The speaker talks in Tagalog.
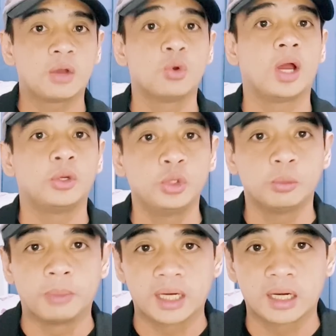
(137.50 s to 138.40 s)
kung ano
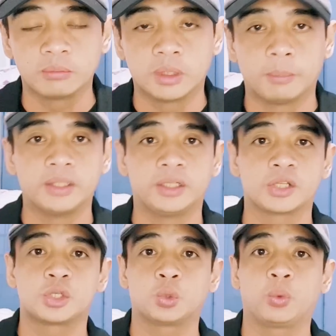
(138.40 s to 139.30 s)
yung mararamdaman
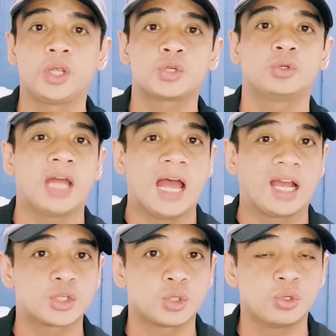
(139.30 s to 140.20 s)
niyang situation,
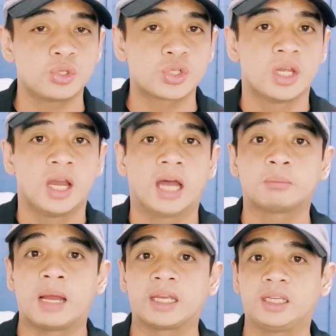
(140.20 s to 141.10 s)
actions, at
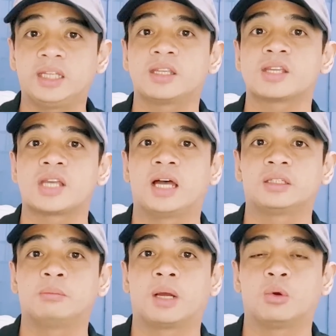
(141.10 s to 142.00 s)
makikita niya sa
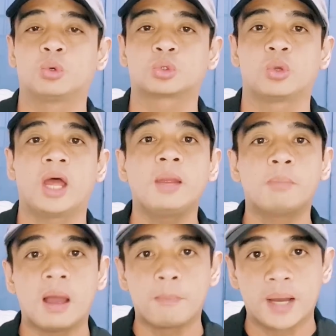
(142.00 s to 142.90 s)
atin mga utol ay
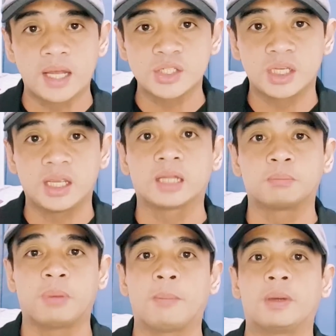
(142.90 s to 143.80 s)
babase
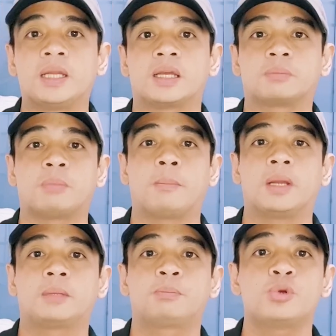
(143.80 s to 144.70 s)
at babalik at
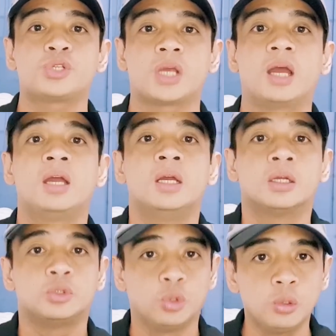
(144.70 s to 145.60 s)
babalik po siya
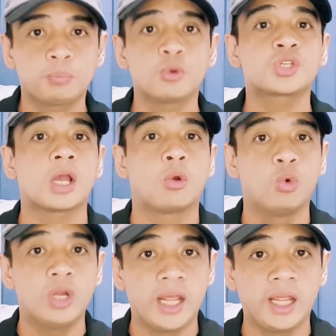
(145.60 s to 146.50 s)
doon po sa
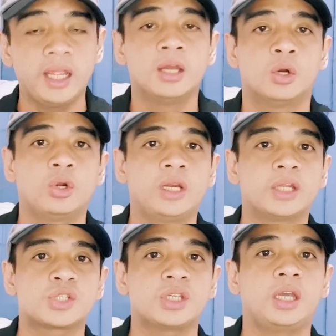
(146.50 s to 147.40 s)
huli or
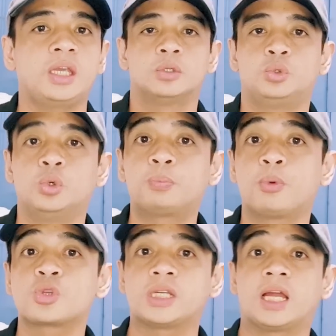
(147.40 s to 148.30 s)
let's say doon
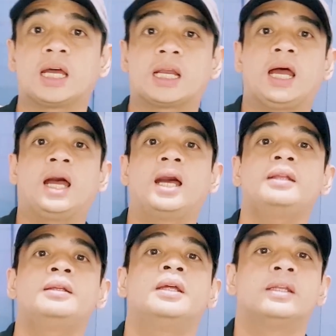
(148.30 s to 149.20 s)
po sa
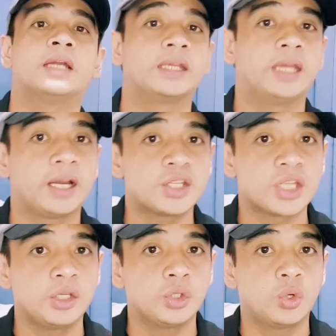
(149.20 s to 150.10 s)
nakaraan nangyari
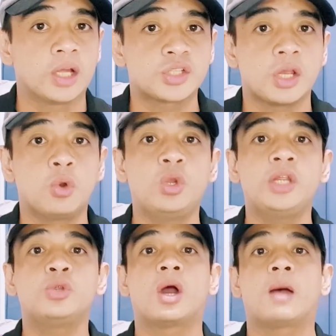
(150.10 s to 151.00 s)
sa inyo at sa
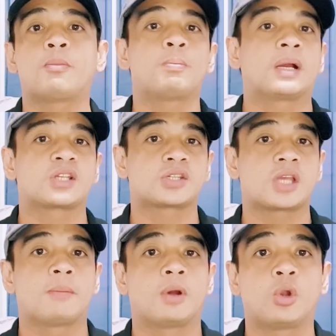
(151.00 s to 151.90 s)
huli nyo nga pong
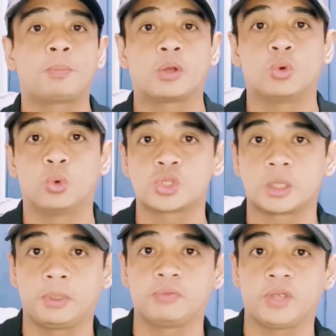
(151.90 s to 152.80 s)
pagsasama or
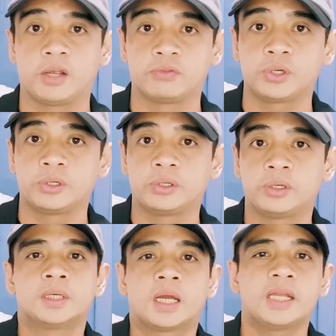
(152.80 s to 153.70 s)
pag-uusap if ever.
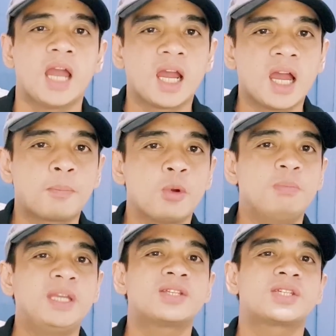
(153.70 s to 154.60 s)
Kaya nga po
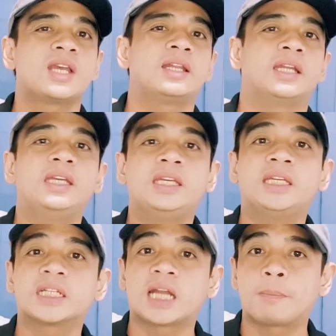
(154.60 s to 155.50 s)
minsan
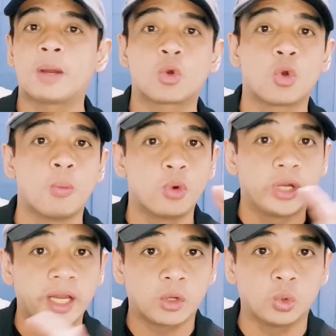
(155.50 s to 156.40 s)
nahihirapang
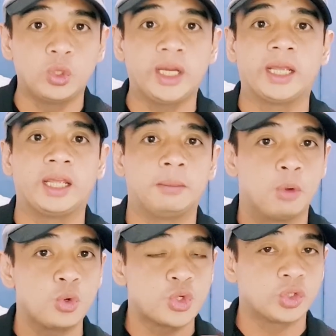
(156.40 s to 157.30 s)
kumunek uli
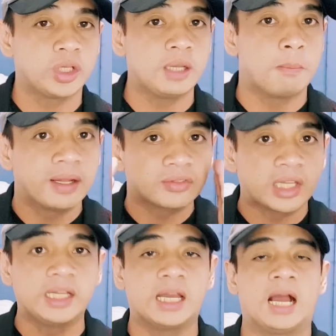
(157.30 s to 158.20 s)
emotionally,
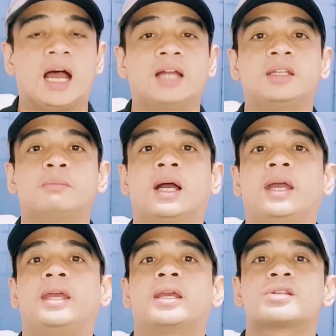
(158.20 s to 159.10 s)
mentally ang ating
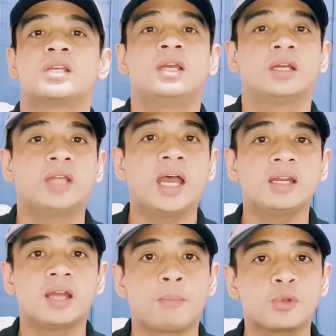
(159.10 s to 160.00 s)
mga ex
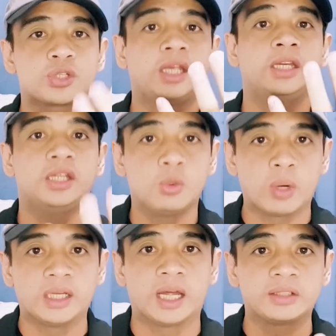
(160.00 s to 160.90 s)
dahil nga po sa
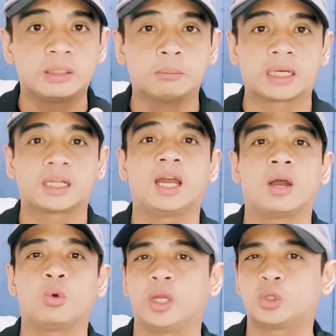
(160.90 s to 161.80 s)
iniwan nating
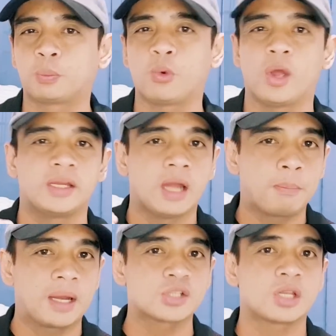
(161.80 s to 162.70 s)
marka kung ito po ay
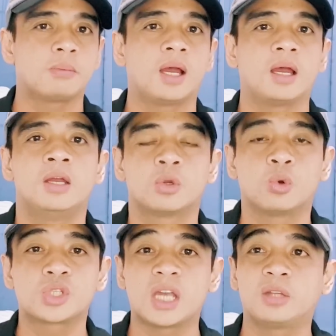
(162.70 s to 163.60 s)
napakasama
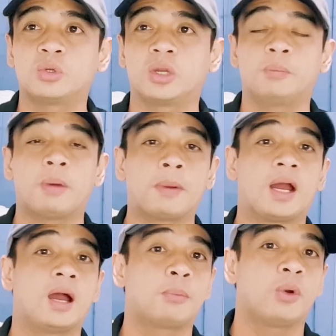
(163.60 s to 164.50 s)
kung saan yung iba pa
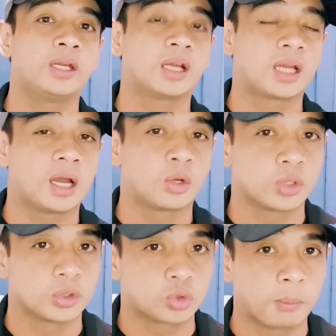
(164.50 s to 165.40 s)
nga po ay
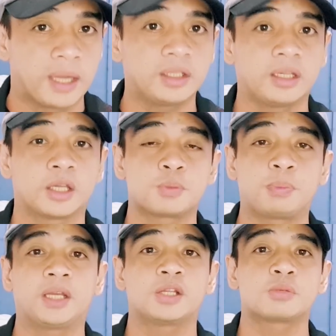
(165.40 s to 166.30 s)
nagkakaroon ng traumatic
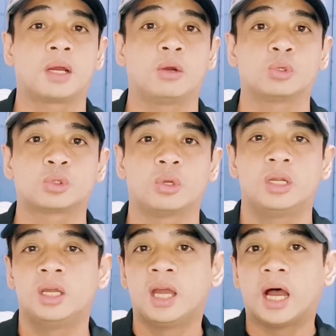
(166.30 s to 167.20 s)
experience mga
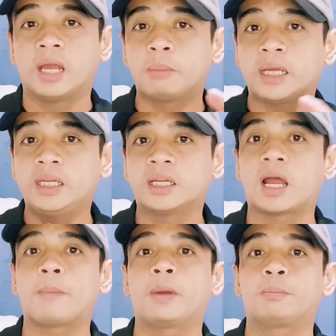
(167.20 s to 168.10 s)
utol ay
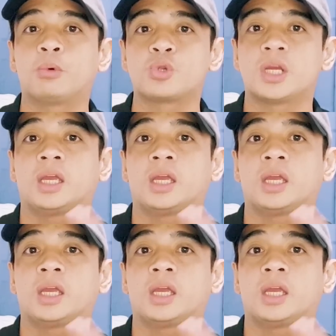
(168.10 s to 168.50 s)
mahihirapan po siyang